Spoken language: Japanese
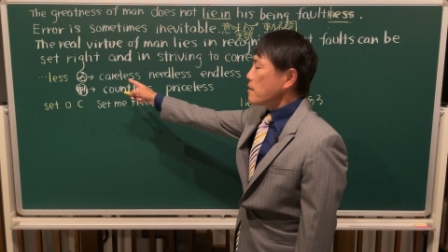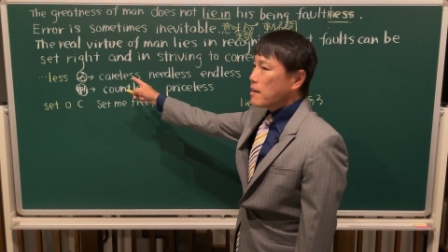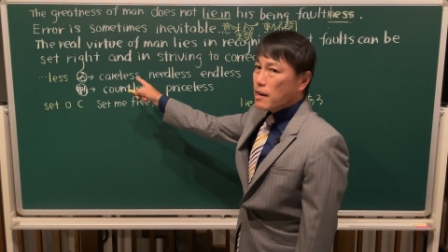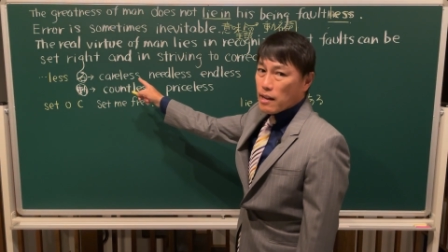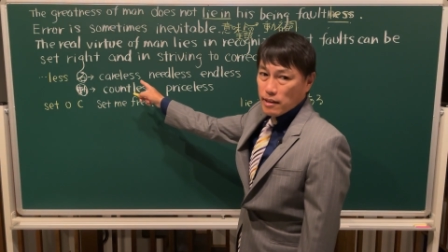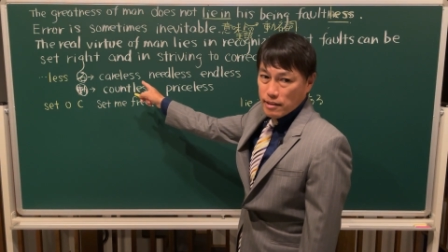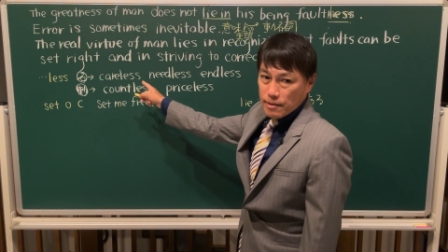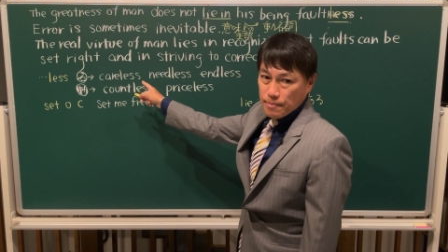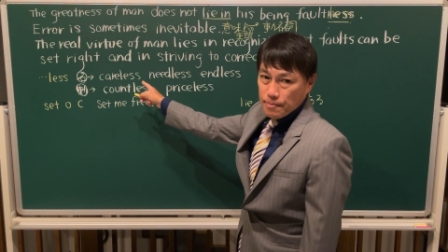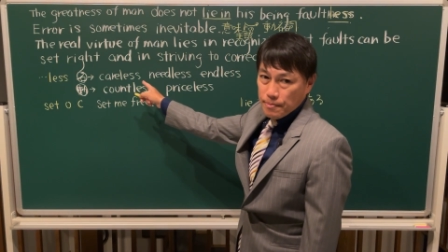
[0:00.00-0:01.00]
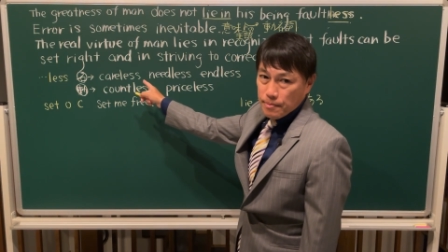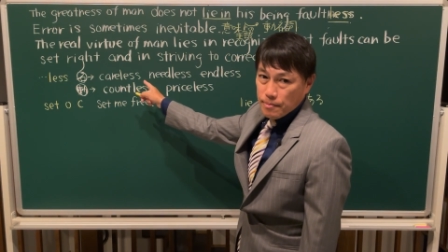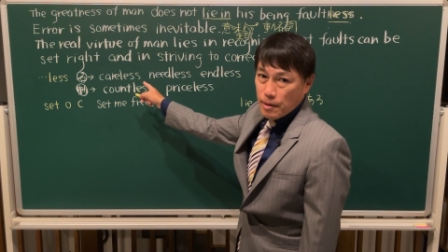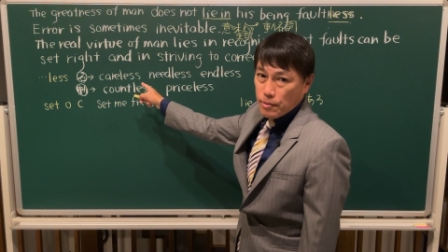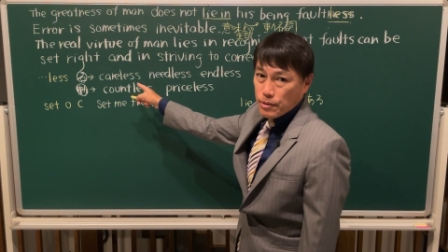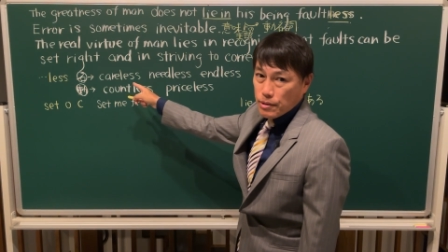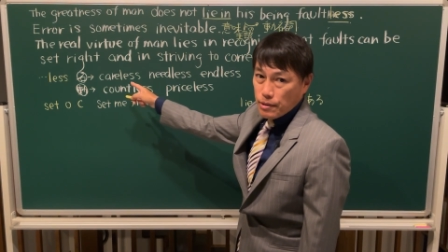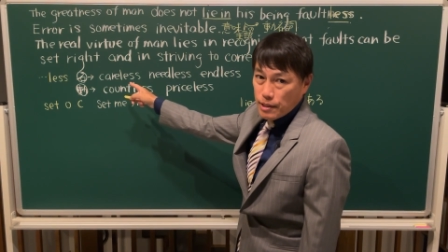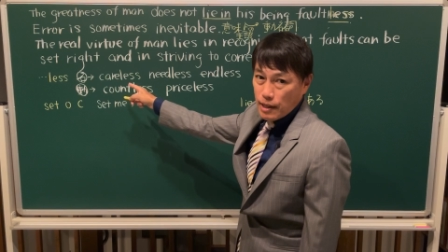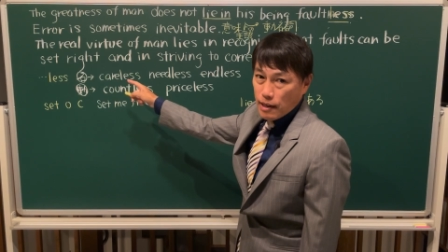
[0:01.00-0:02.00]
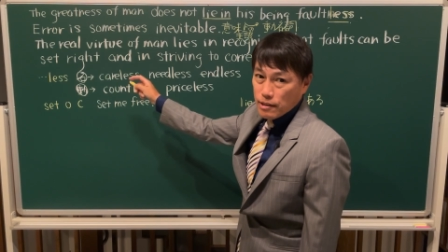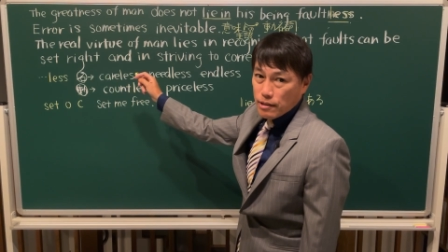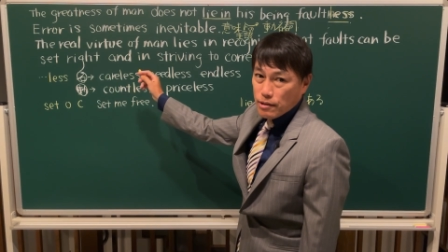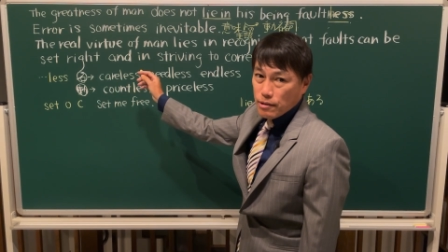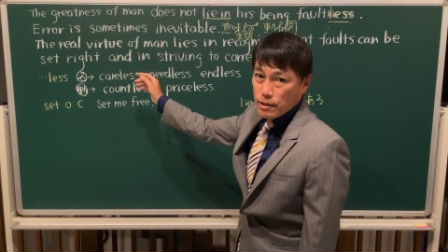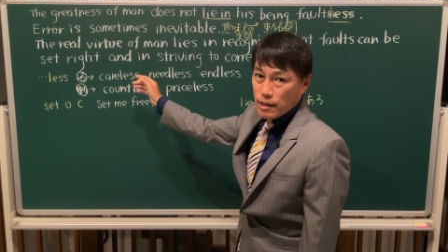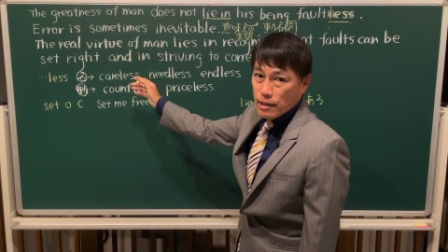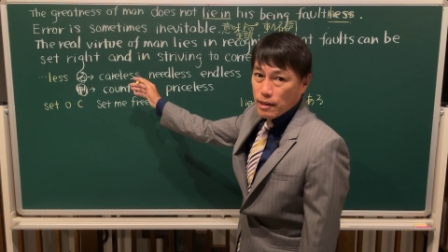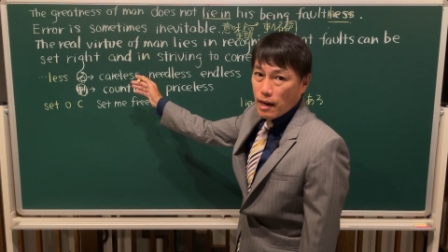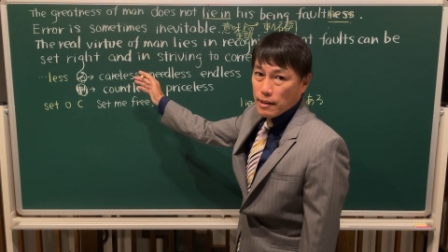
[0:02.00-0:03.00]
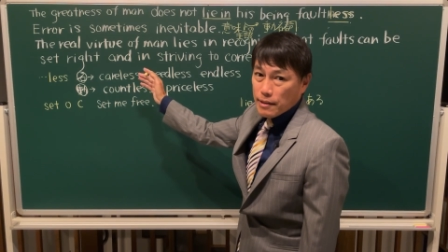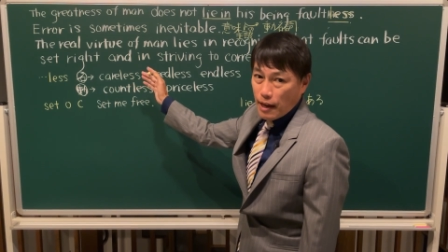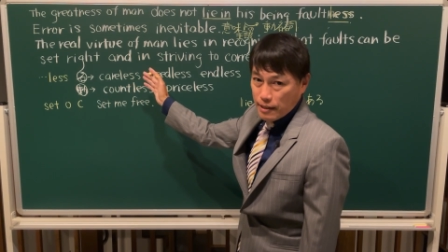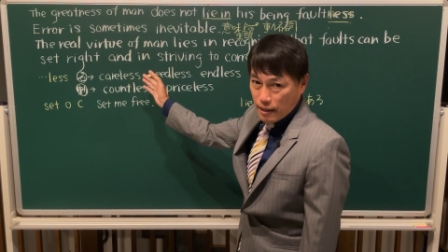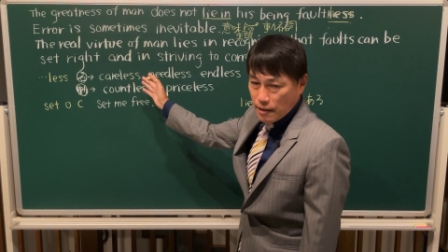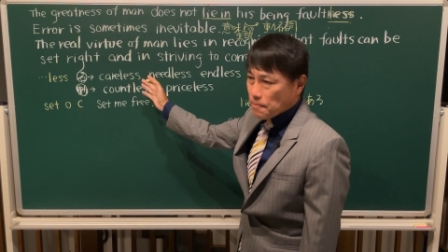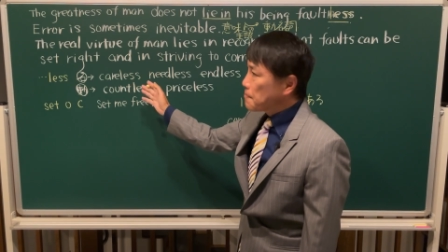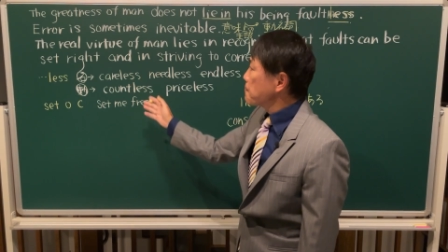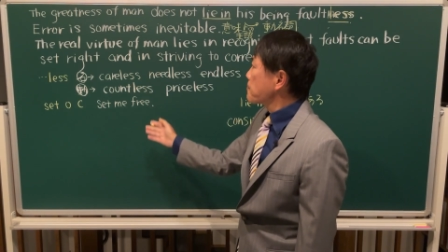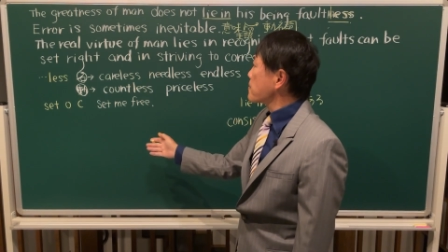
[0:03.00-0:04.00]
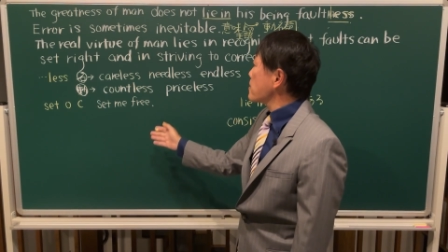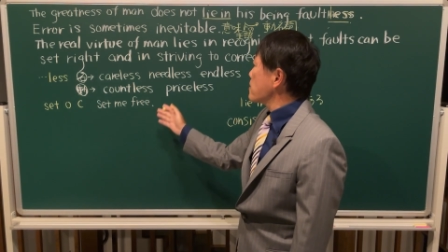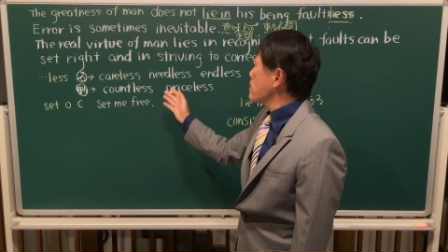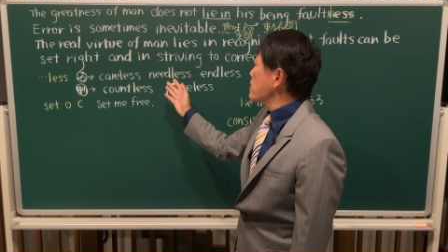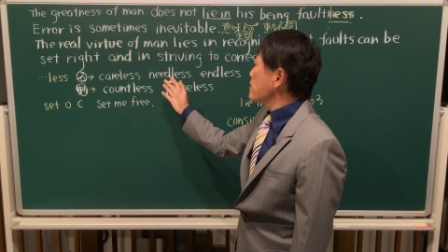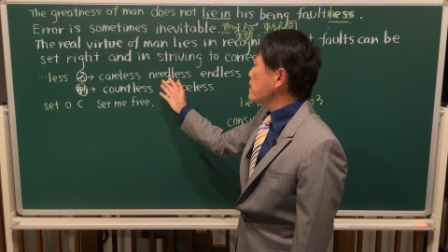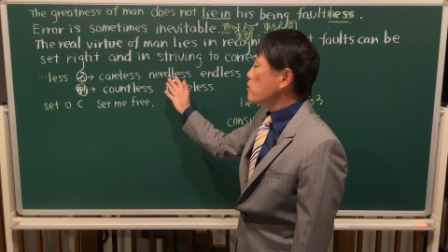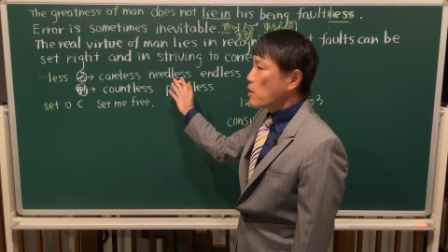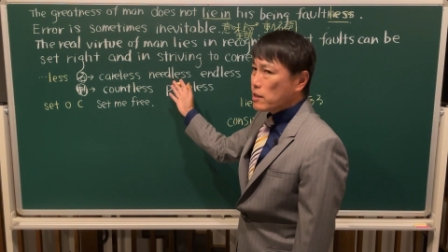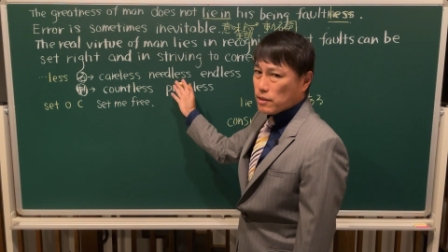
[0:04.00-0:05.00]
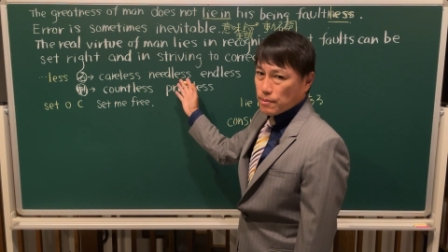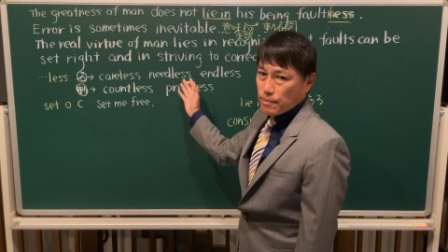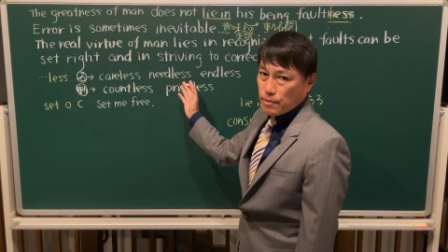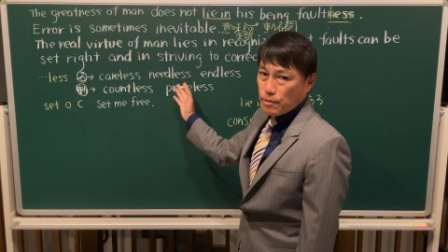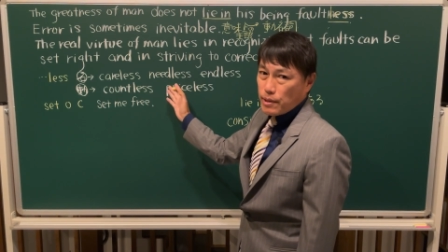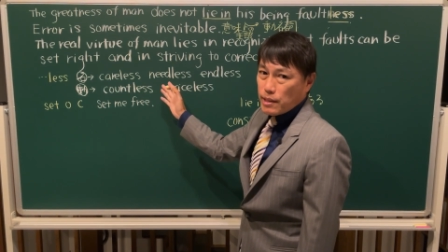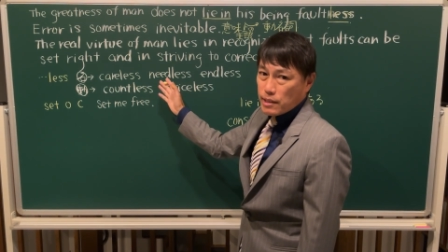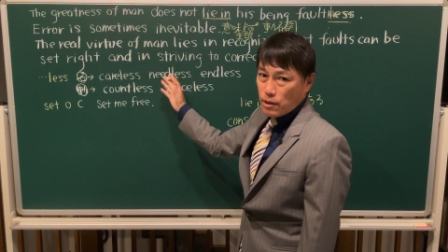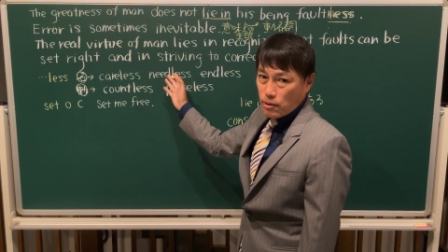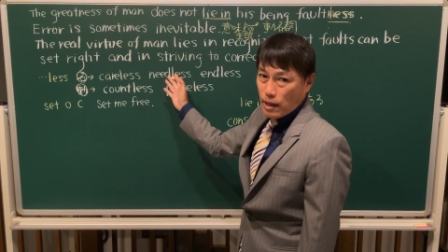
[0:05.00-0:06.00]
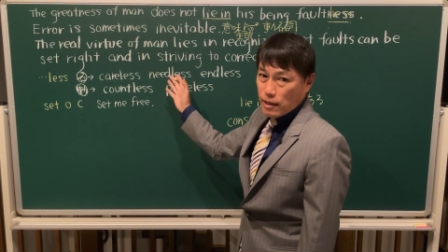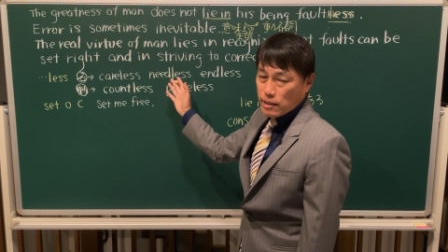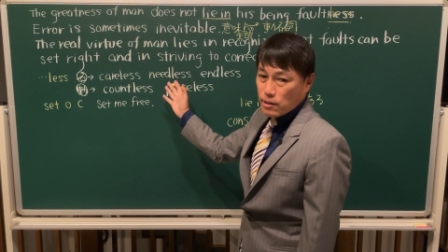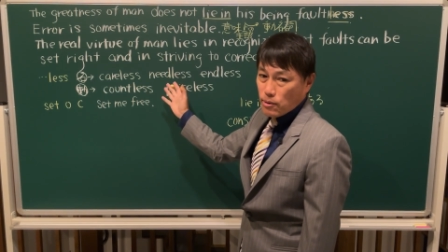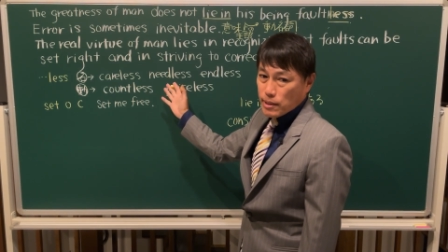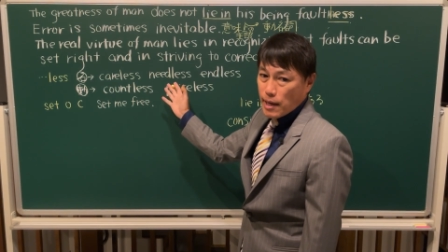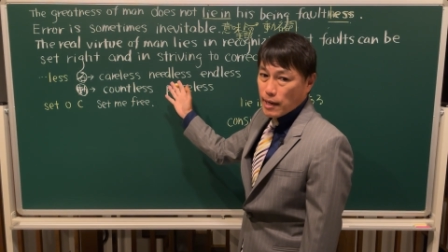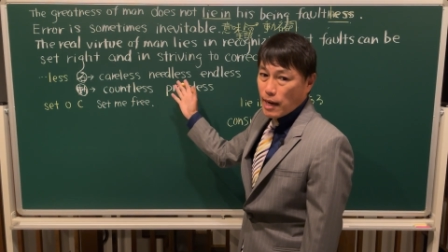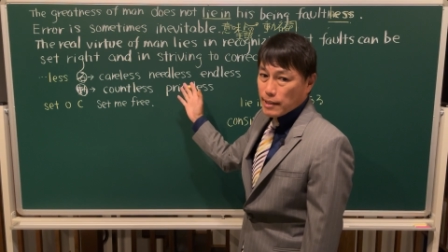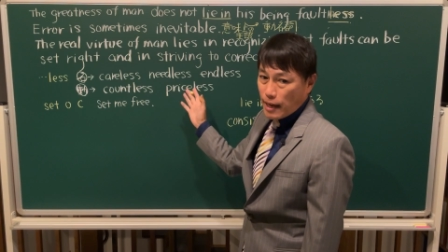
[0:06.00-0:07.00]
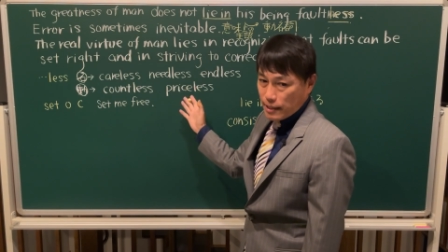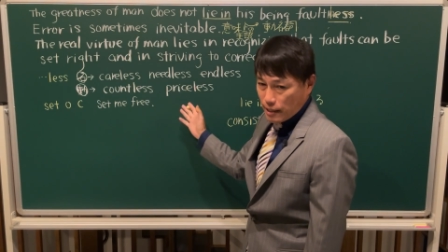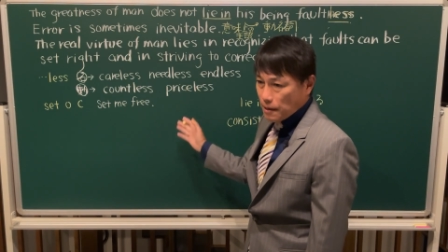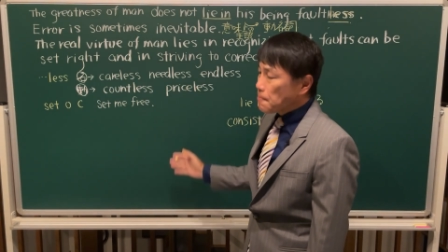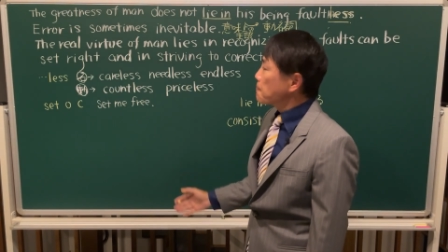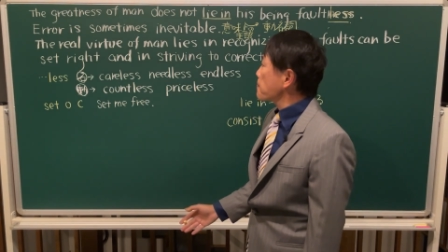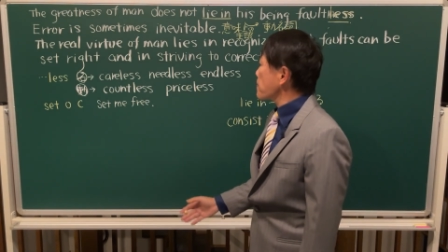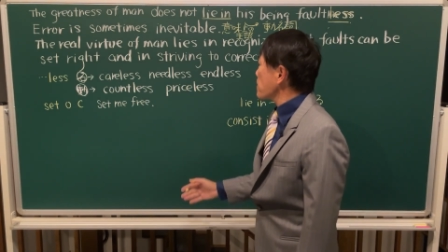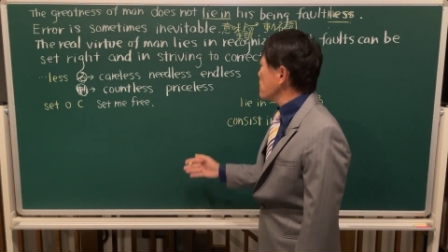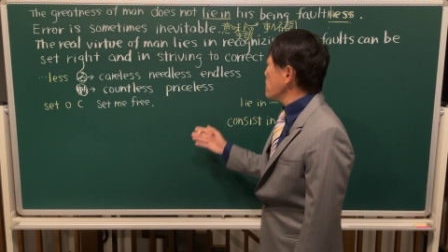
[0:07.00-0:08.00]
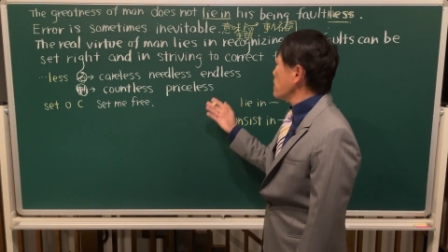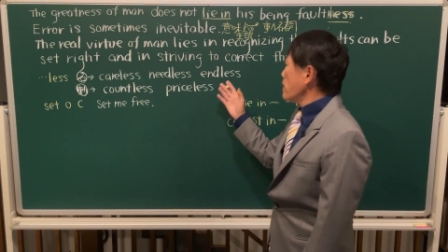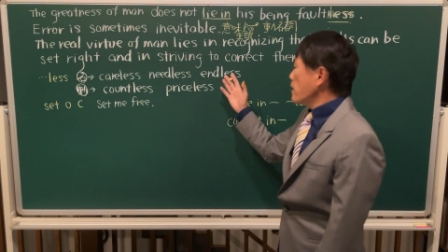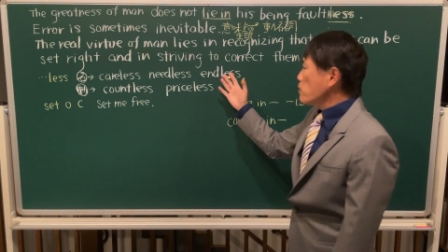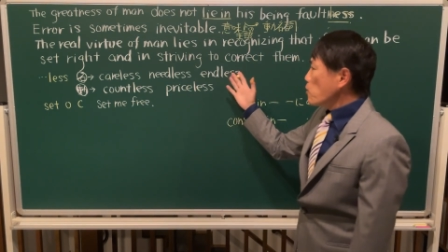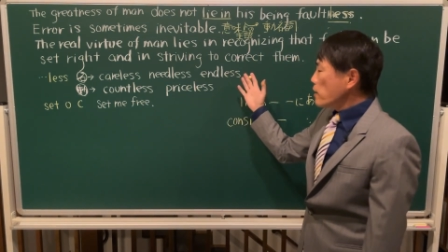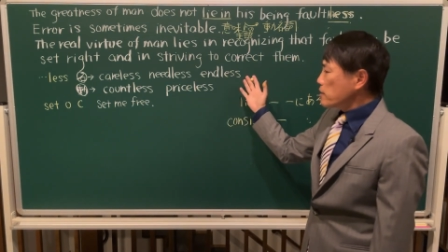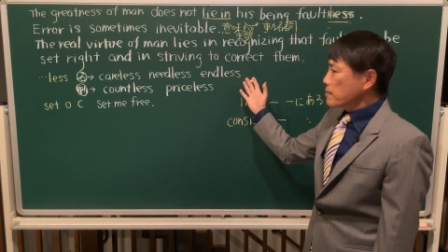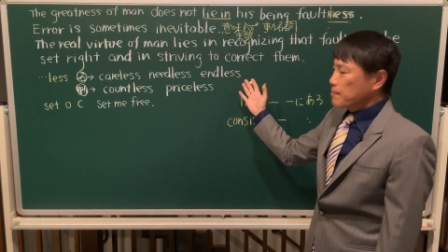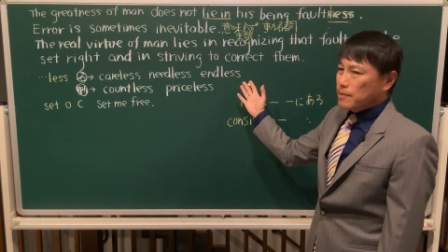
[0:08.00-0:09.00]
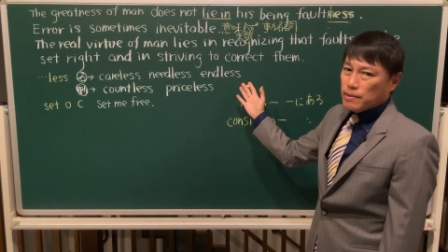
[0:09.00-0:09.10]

careless、まあ不注意な、注意がないんだね。need です。不必要な、必要性がないんだね。end です。